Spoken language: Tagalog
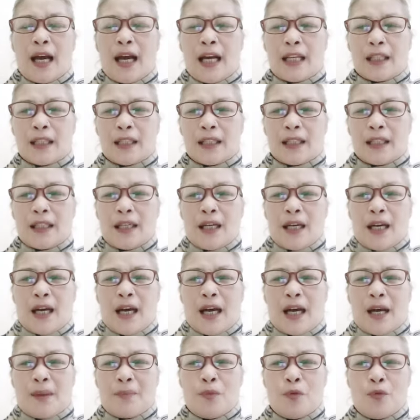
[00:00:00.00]
at
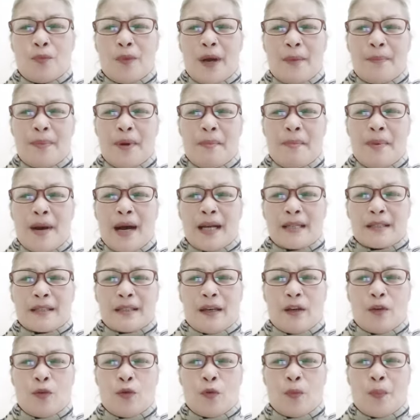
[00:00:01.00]
uh, bumababa
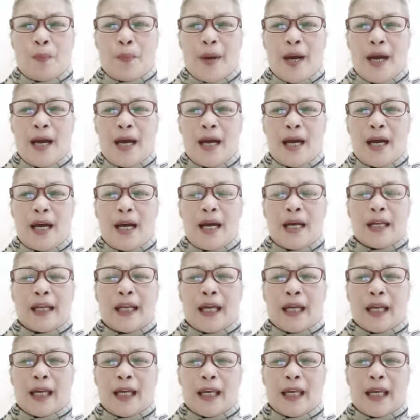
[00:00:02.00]
sa lupa,
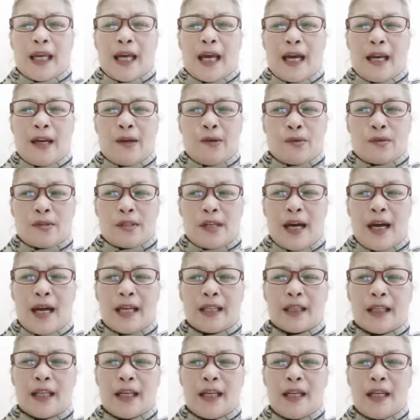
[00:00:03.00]
nakikihalo
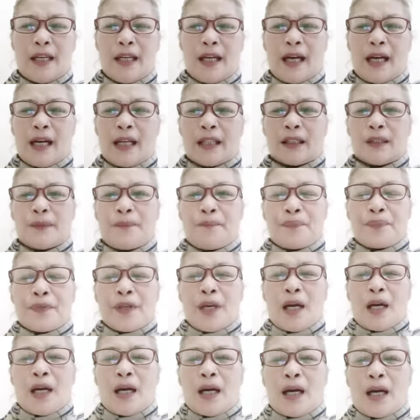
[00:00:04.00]
sa atin at
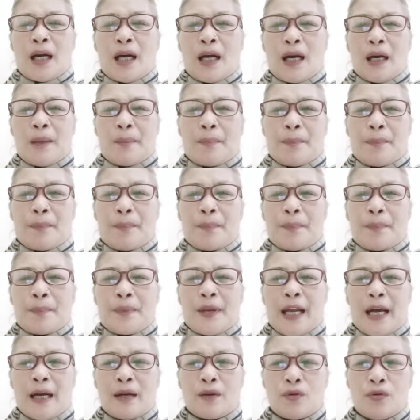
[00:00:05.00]
uh,
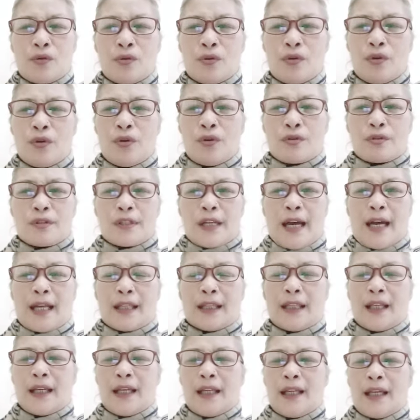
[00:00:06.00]
nanggugulo
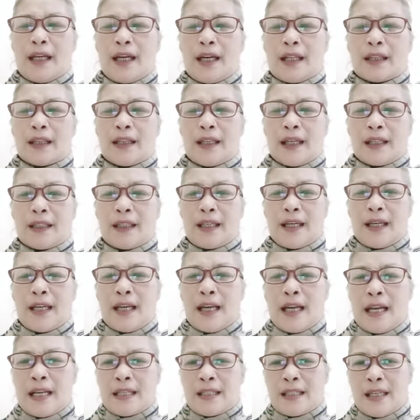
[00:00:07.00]
sa atin at
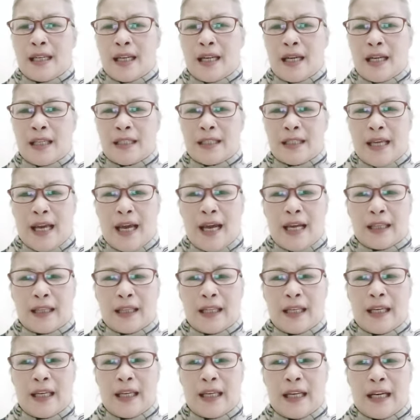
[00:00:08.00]
nagdadala sila sa
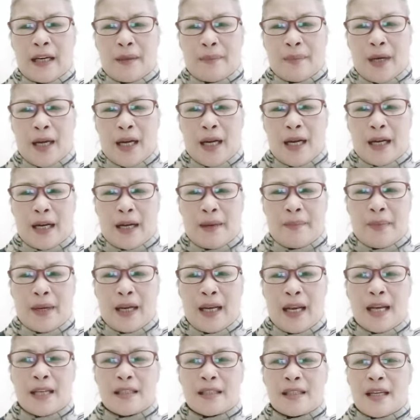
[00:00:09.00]
atin ng mga
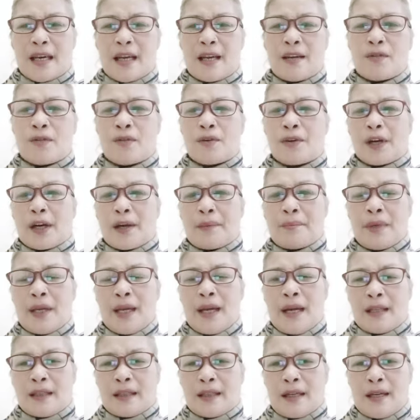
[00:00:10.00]
kamalasan o
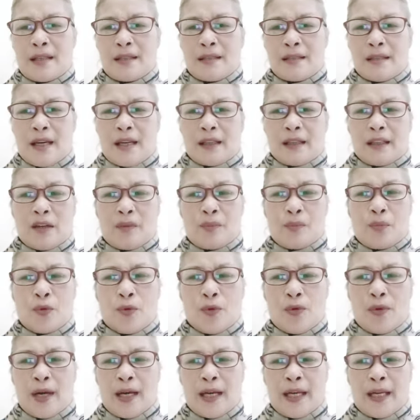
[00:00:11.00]
kabigatan sa ating
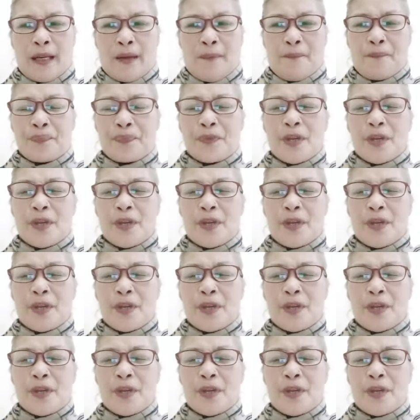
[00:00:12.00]
buhay.